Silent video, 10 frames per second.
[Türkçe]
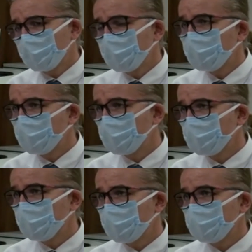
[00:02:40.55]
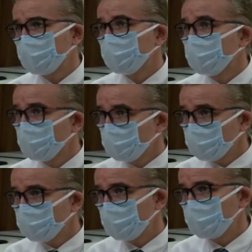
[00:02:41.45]
tam kapanma var,
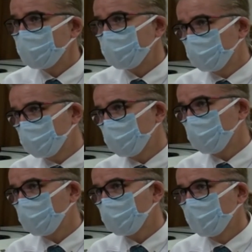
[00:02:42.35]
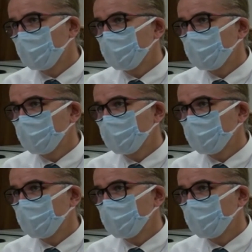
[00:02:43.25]
oruç var, bir sıkılma var.